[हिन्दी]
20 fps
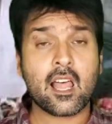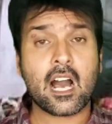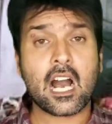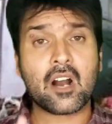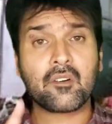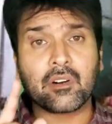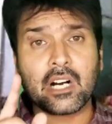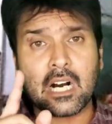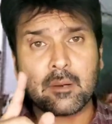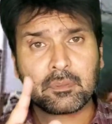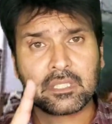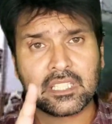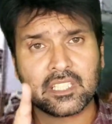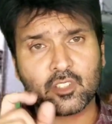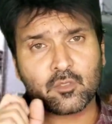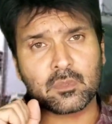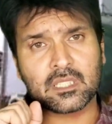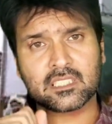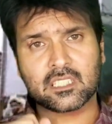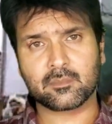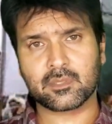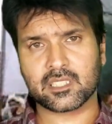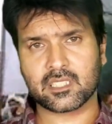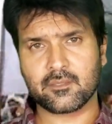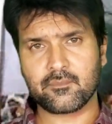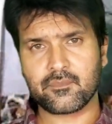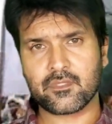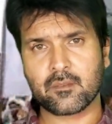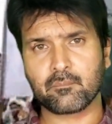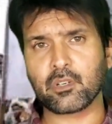आवाम की खिदमत की
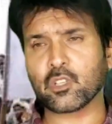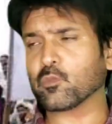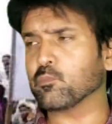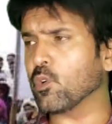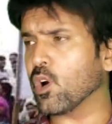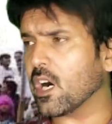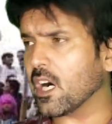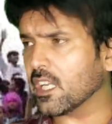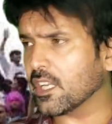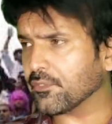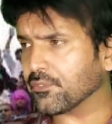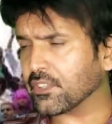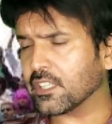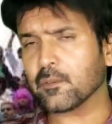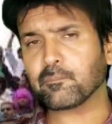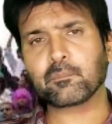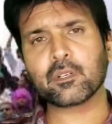बजाय बस मुहालिफिन